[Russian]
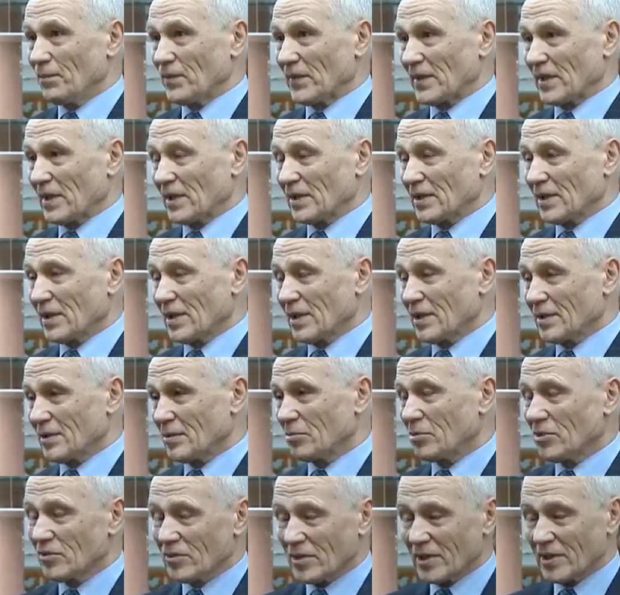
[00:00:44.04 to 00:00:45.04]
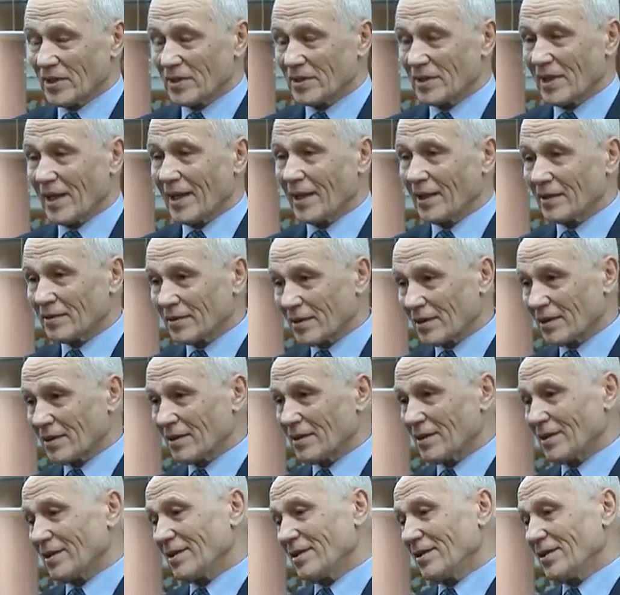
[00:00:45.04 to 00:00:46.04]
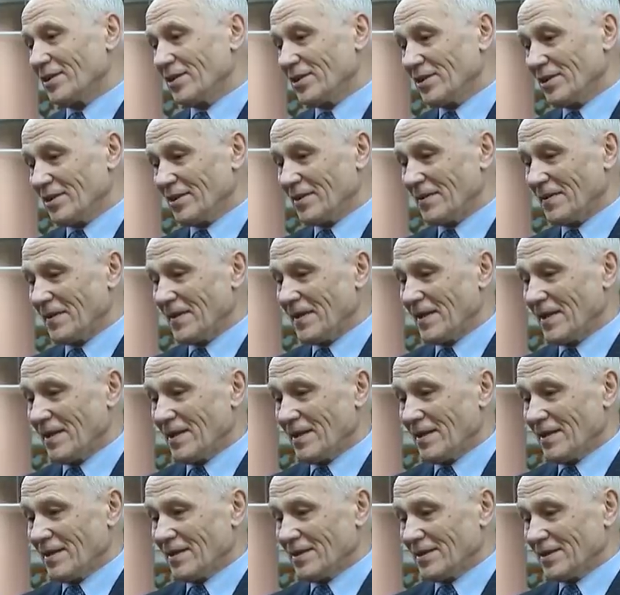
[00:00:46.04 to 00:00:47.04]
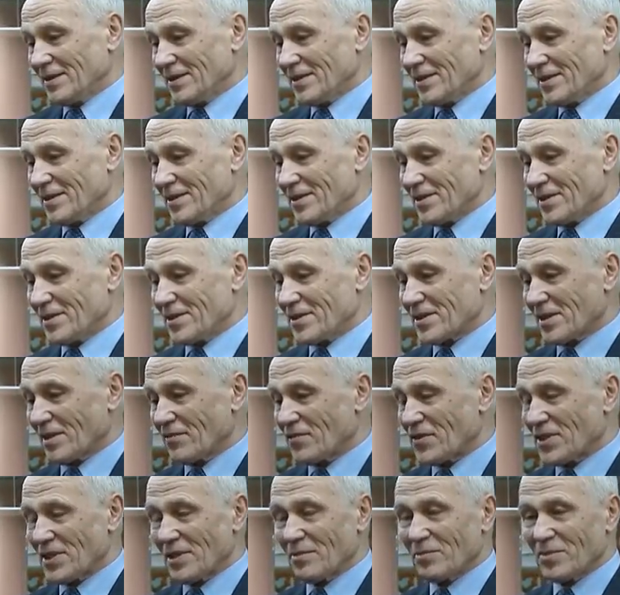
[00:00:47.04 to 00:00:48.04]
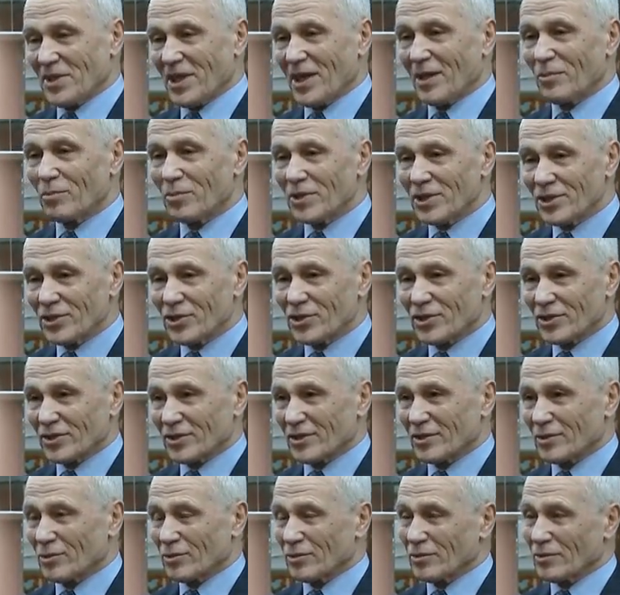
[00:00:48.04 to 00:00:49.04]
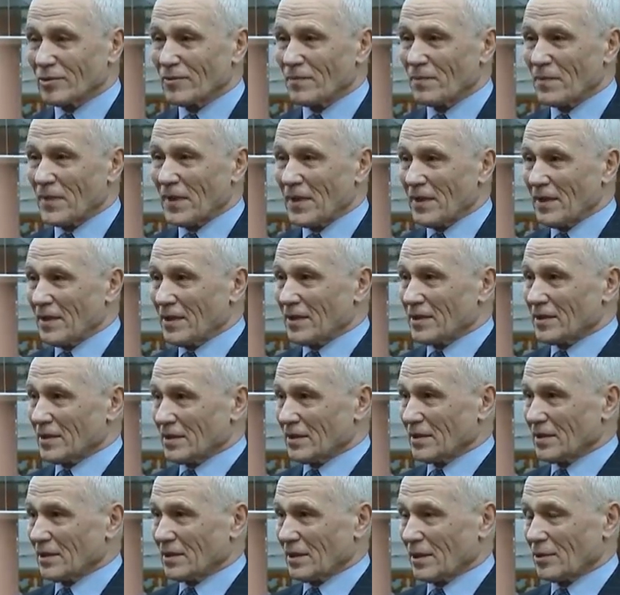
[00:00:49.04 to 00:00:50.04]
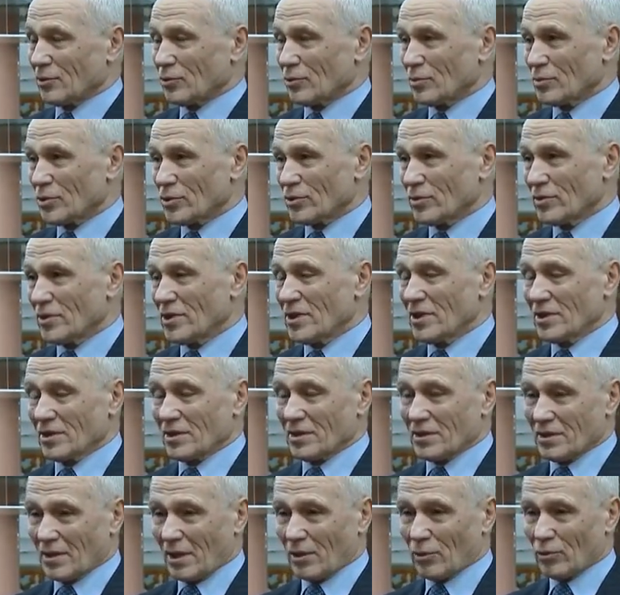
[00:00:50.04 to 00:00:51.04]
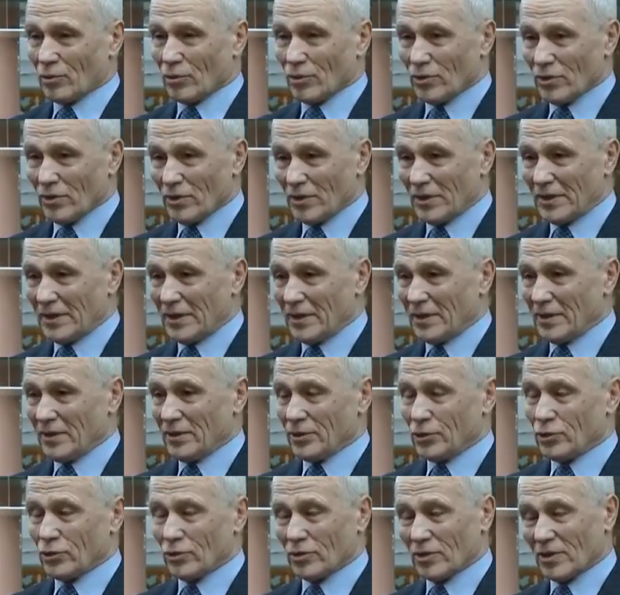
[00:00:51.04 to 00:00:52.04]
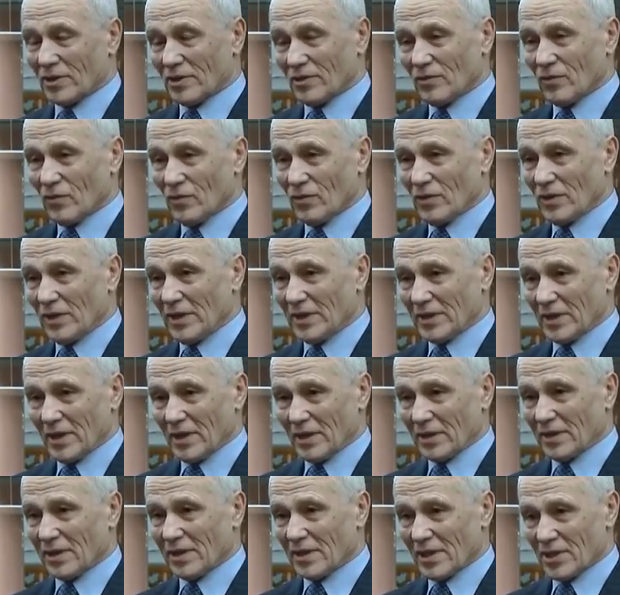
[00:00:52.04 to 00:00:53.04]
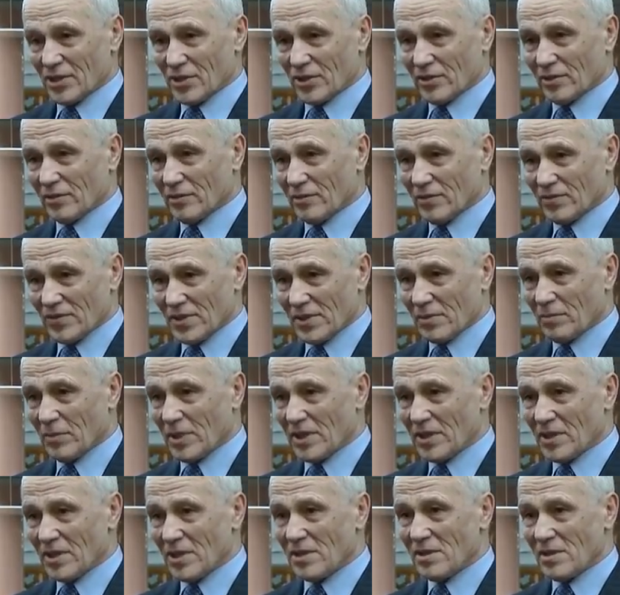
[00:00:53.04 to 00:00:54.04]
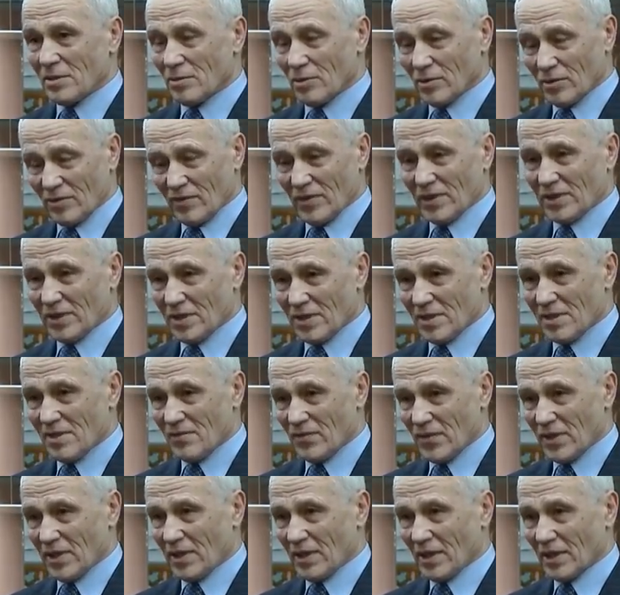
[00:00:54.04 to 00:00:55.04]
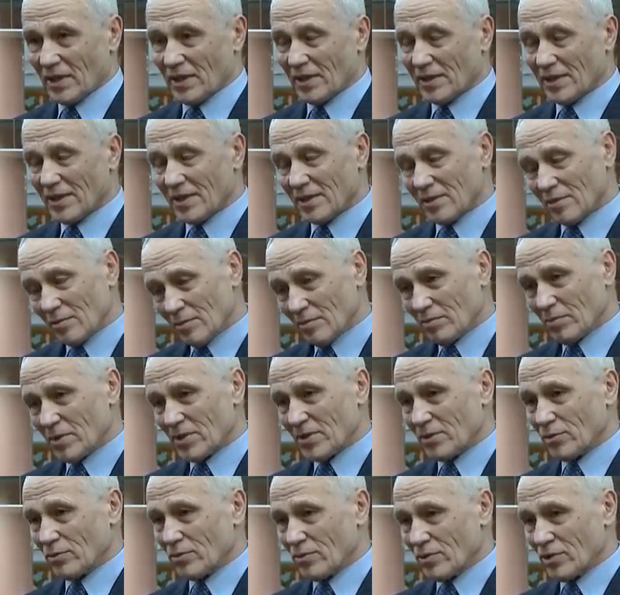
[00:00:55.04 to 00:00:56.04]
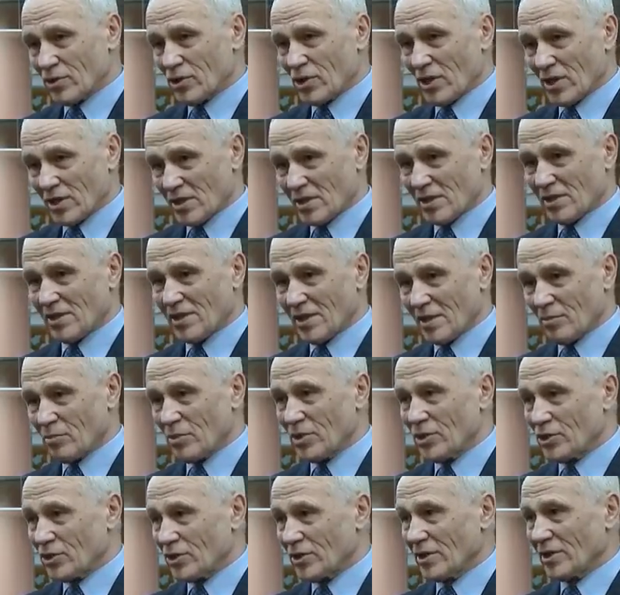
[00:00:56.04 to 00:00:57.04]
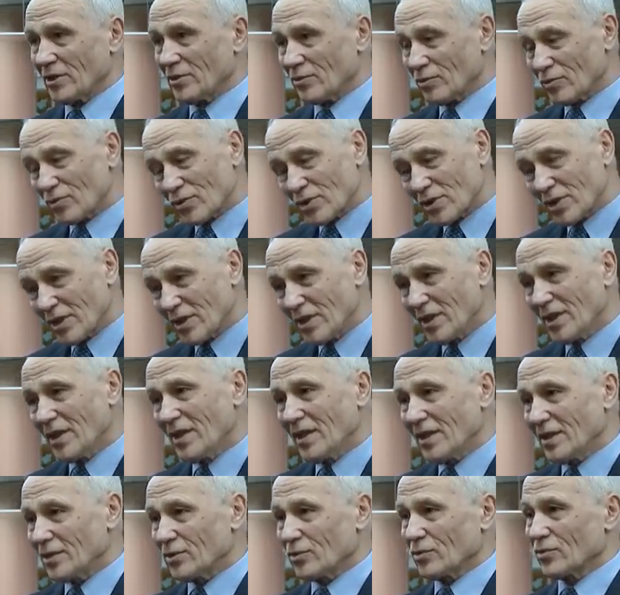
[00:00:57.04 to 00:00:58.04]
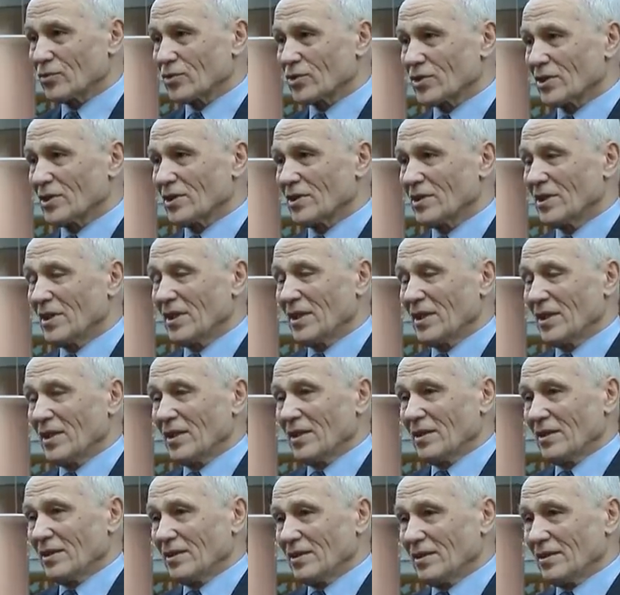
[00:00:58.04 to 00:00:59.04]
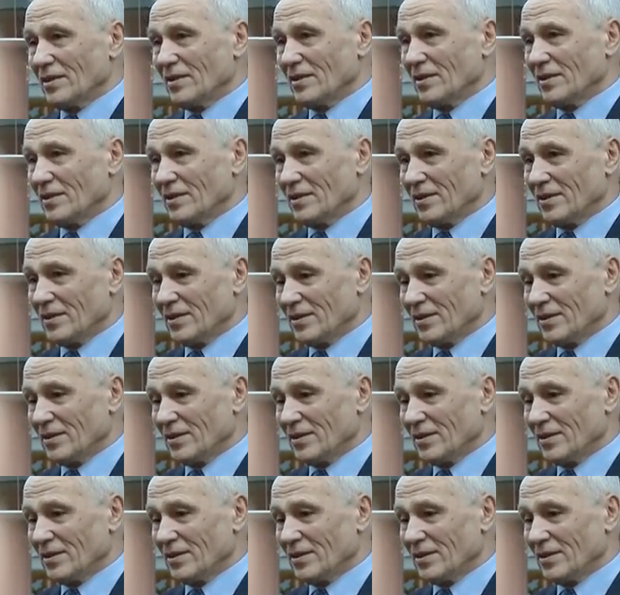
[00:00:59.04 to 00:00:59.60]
Когда это бывает редко и э, совсем необычно, то это говорит о том, что нет такой э, четко отлаженного взаимодействия вот в этой сфере. А когда это происходит часто и обычно, это уже, это уже э,